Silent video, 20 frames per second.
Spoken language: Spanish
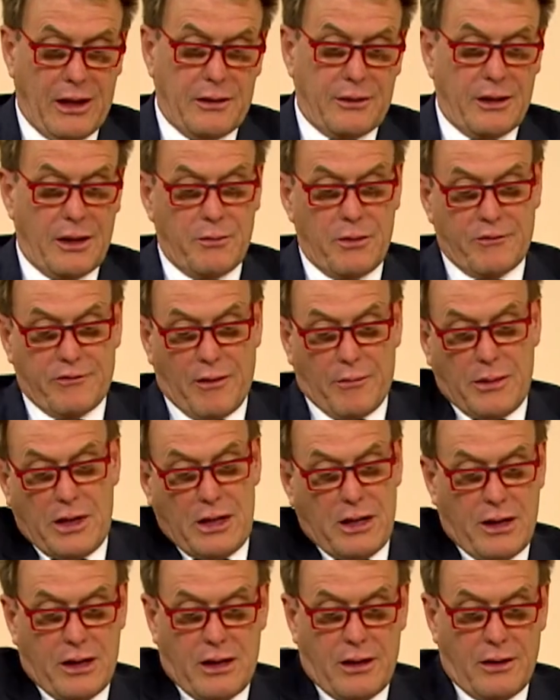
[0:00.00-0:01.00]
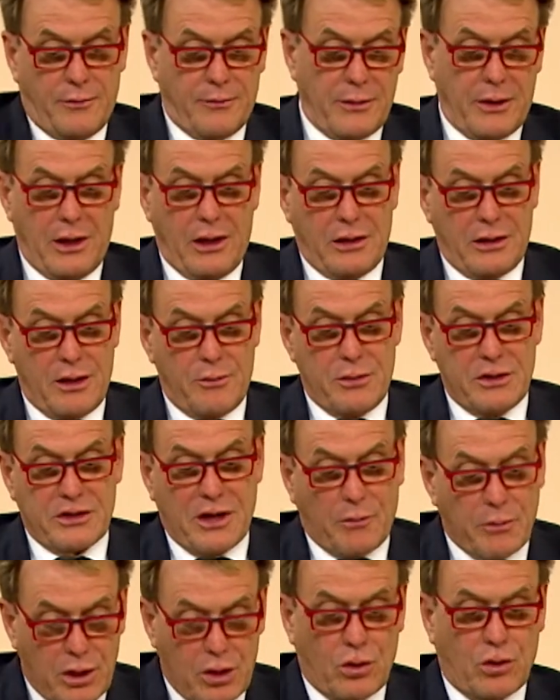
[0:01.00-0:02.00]
de mi familia, de mis
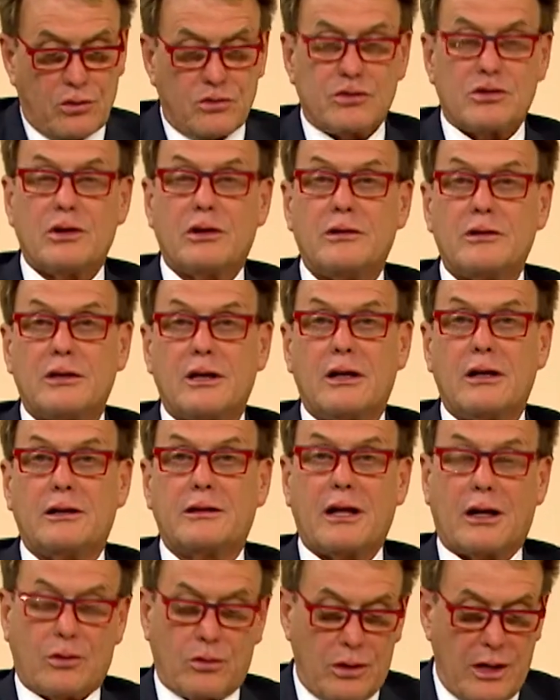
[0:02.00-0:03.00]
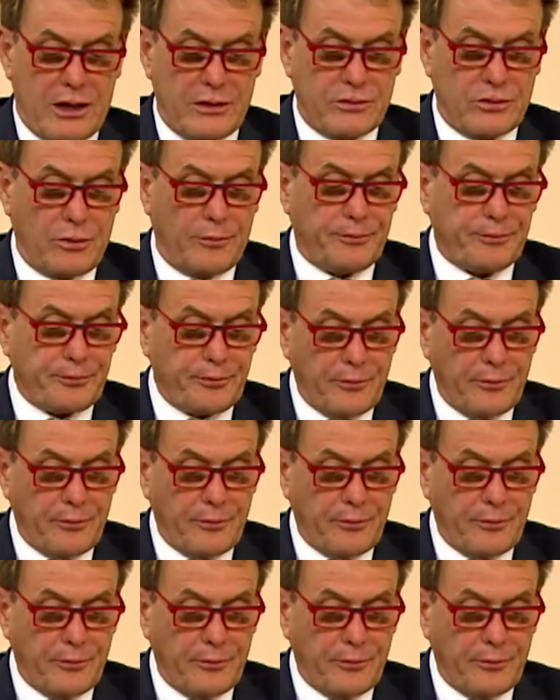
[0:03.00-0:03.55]
amigos de taconazo.